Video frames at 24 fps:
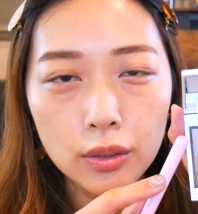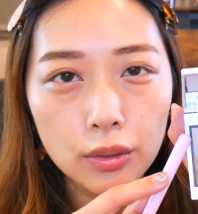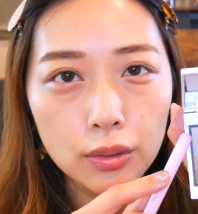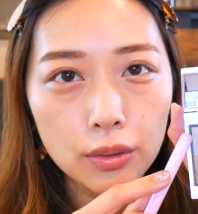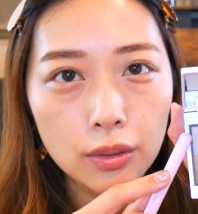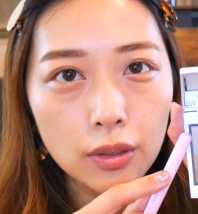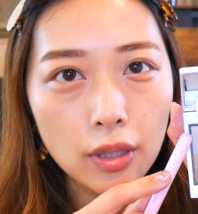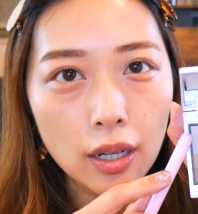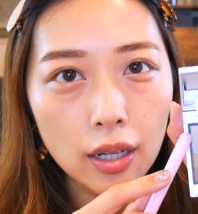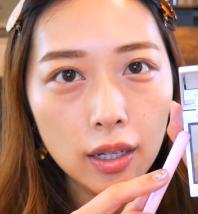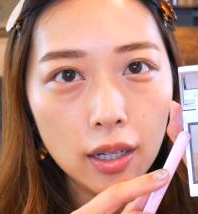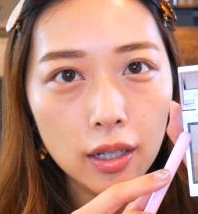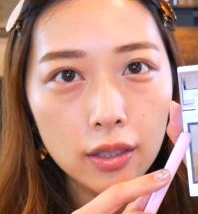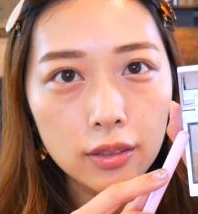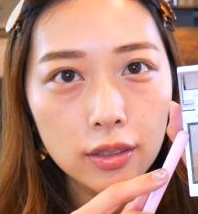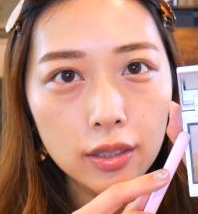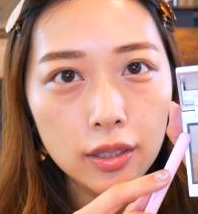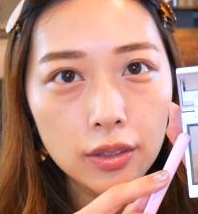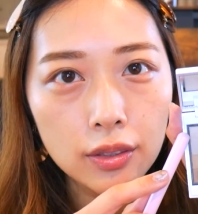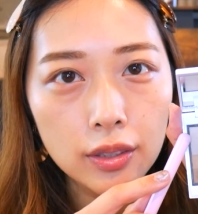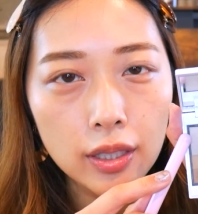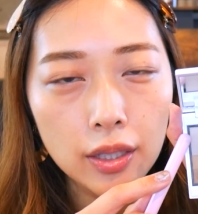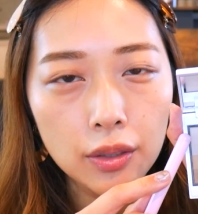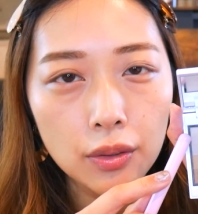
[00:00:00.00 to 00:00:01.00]
この明る
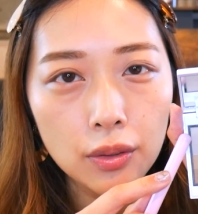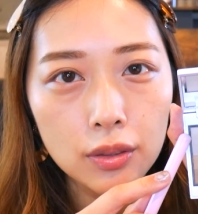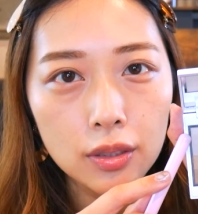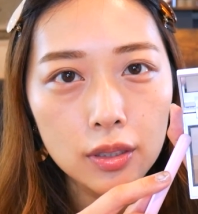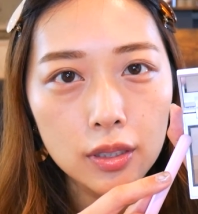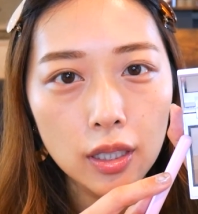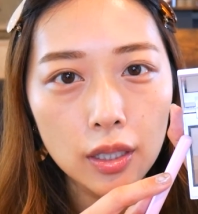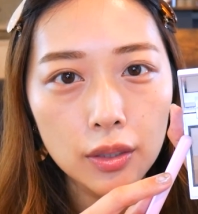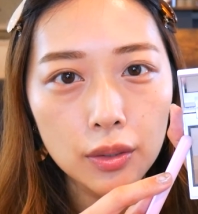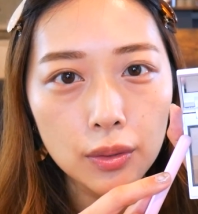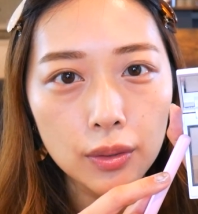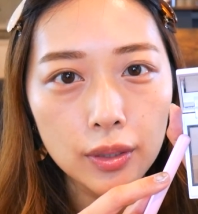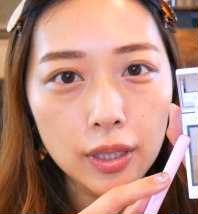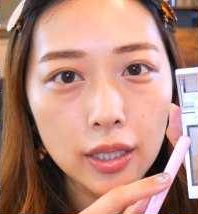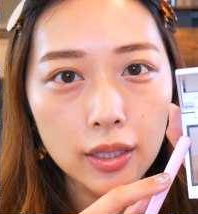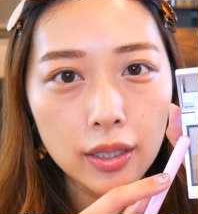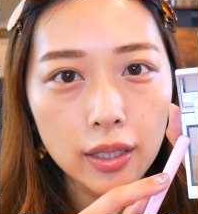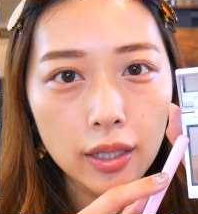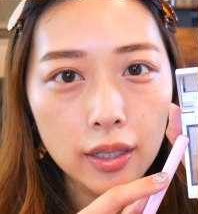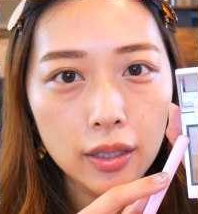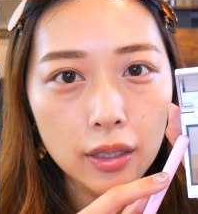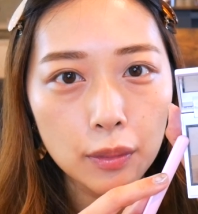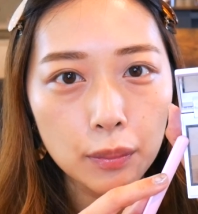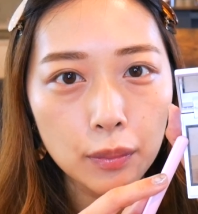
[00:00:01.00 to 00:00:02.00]
い色でノーズシャドウを入れ
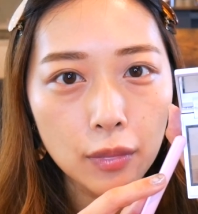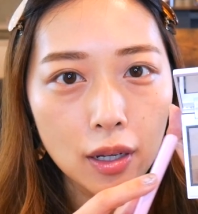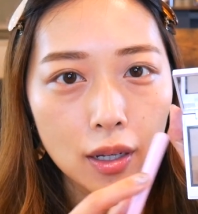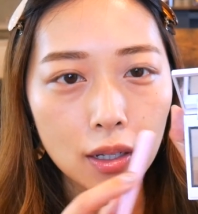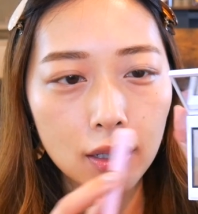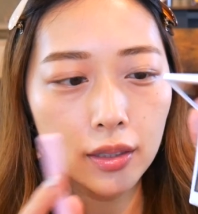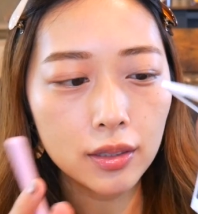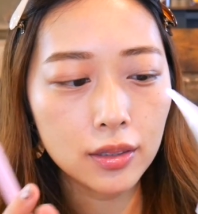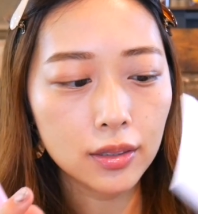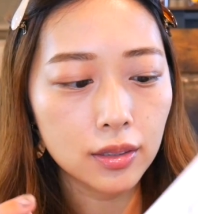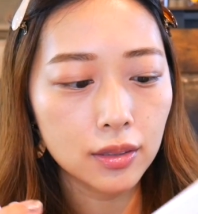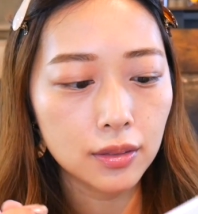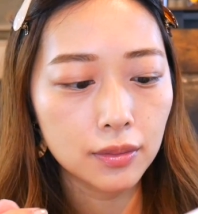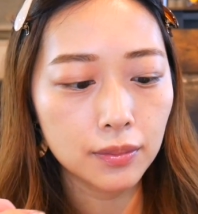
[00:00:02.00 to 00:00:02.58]
ていきます